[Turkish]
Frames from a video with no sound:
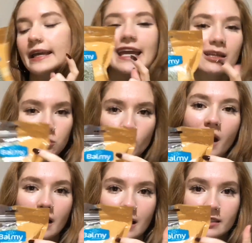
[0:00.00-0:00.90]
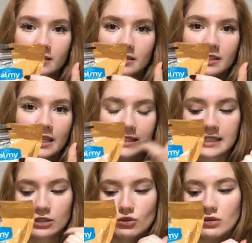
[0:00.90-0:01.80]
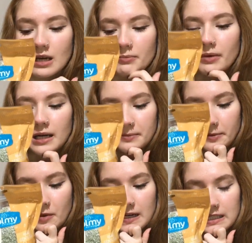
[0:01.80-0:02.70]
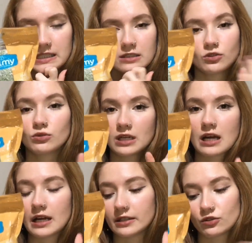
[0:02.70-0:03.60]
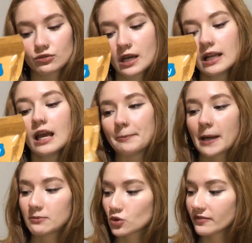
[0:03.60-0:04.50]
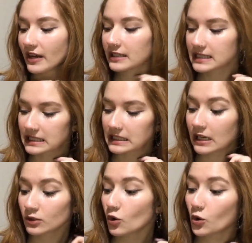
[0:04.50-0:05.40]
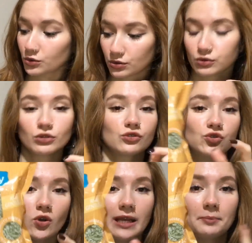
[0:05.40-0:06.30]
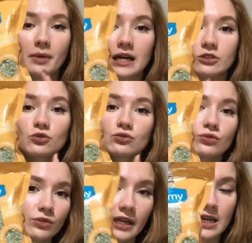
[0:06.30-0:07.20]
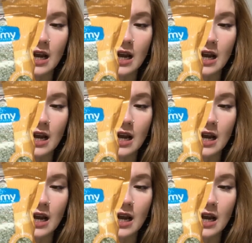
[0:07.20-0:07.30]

Gene bu markanın da gratiste olan balmy markasının o da gayet güzel. Ben bu sefer ısırgan otlu şöyle banyo süngeri